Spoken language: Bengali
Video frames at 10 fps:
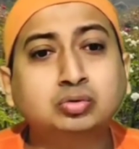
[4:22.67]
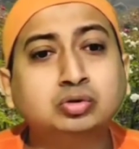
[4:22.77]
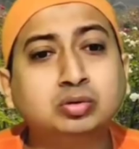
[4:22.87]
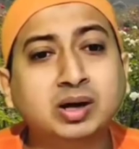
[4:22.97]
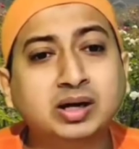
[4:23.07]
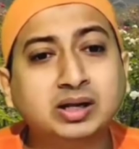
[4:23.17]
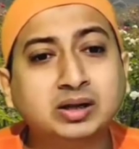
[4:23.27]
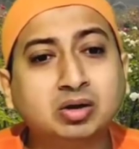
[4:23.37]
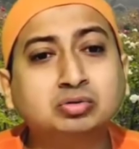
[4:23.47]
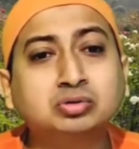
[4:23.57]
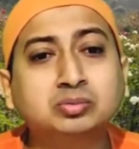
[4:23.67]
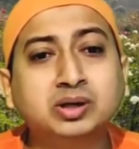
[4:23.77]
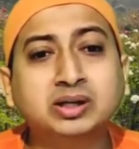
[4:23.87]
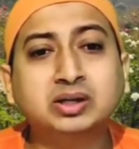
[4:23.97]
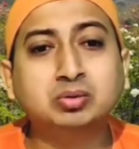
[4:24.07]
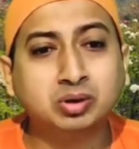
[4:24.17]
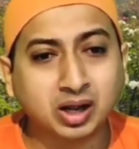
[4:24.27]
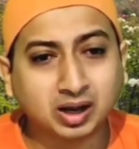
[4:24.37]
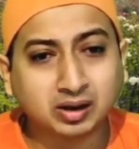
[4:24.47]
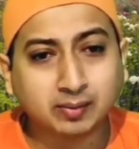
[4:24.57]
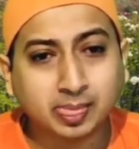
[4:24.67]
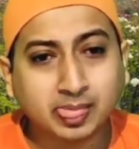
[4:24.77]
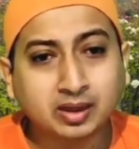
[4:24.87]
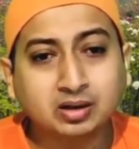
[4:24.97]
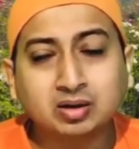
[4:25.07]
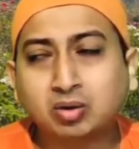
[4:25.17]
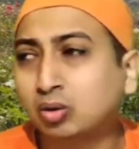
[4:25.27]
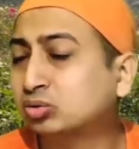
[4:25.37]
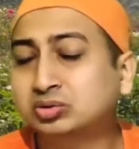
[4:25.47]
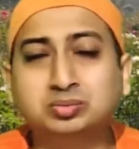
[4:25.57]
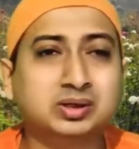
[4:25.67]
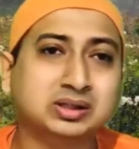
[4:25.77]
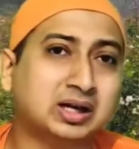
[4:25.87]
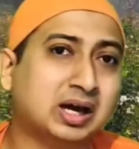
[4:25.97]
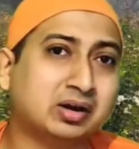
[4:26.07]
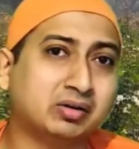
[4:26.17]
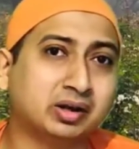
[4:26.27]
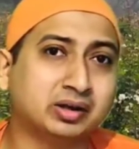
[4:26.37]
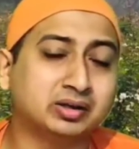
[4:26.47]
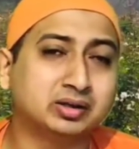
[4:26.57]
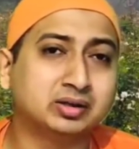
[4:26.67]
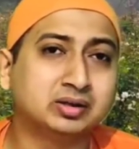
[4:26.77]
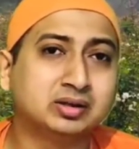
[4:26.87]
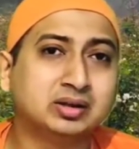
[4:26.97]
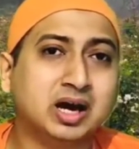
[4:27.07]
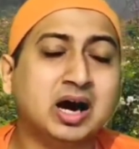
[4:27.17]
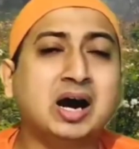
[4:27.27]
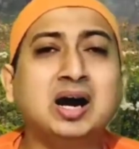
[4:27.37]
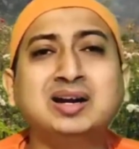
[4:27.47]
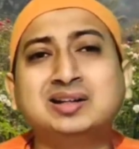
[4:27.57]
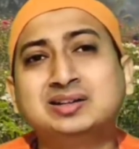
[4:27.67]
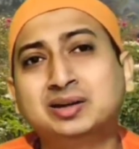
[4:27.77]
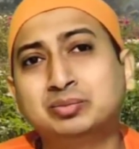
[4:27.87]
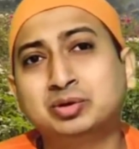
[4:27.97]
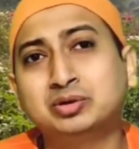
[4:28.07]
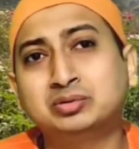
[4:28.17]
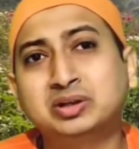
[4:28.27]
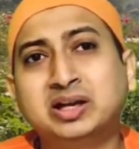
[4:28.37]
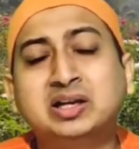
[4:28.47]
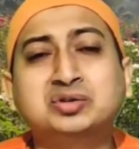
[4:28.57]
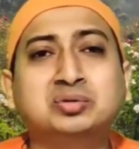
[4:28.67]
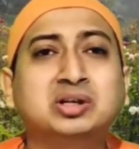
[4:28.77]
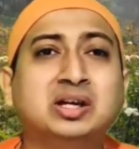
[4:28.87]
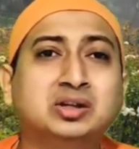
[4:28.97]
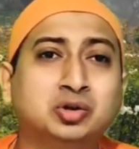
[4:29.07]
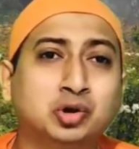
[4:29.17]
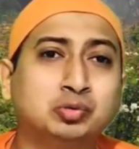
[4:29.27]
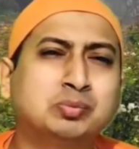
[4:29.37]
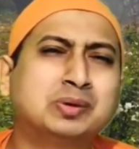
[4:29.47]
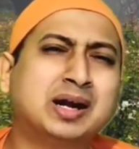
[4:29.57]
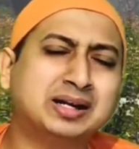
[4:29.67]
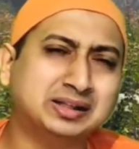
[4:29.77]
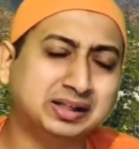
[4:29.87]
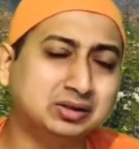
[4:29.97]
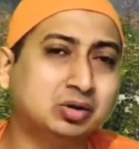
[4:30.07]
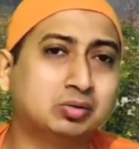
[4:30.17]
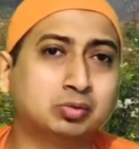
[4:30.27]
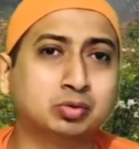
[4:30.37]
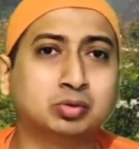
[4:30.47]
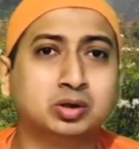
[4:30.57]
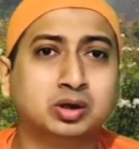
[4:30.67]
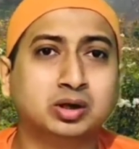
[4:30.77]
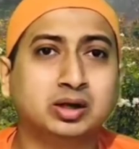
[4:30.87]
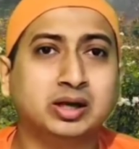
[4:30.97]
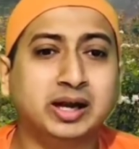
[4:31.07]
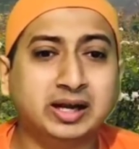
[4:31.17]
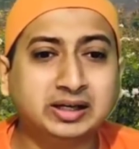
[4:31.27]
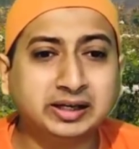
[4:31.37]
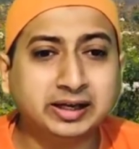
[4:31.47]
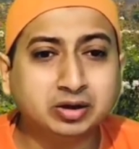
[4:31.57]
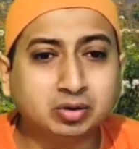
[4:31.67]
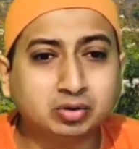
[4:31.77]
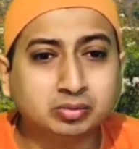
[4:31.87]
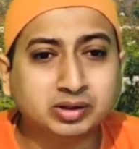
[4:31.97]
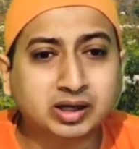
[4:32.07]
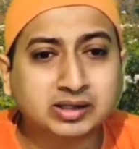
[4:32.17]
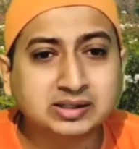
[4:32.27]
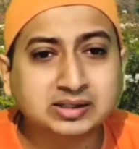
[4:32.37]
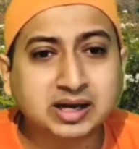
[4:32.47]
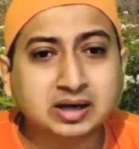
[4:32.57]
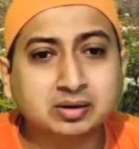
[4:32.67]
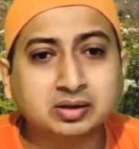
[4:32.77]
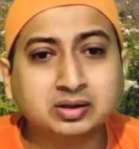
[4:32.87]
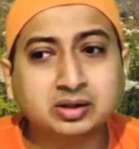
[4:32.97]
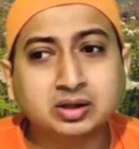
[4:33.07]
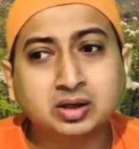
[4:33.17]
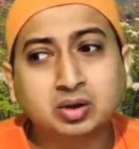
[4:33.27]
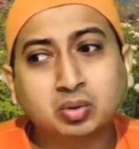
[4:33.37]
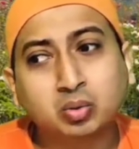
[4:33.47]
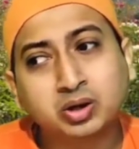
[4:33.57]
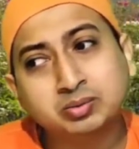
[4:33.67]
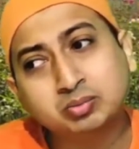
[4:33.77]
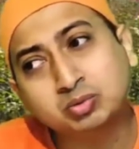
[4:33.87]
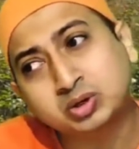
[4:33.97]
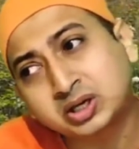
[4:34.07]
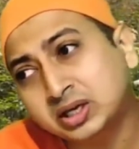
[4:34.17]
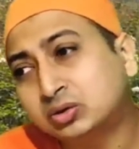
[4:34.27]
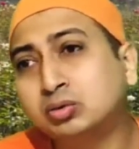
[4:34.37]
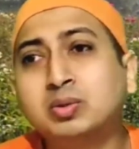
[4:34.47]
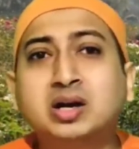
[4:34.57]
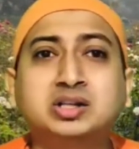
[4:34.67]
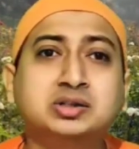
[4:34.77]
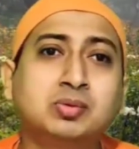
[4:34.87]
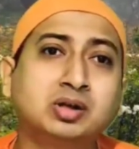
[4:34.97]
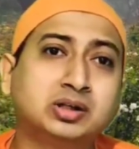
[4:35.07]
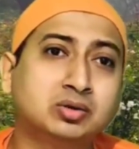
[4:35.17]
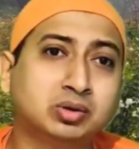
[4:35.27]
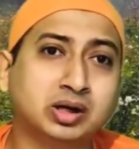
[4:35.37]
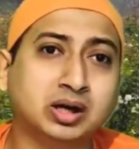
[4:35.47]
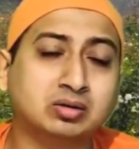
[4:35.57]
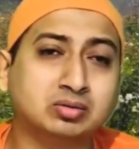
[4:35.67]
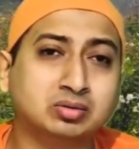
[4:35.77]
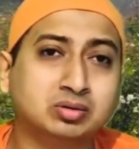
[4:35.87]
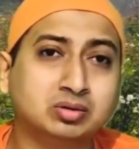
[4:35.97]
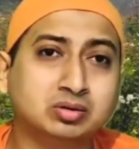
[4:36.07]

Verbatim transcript: অশুদ্ধ মানে অশুদ্ধ মানে কি নোংরা অশুদ্ধ মানে তা নয় আহার নিদ্রা মৈথুন এটা শরীরের ধর্ম প্রাকৃতিক ধর্ম এটিকে যখন তুমি কনস্ট্যান্ট ওই মুখী তোমার জীবনকে করে রাখো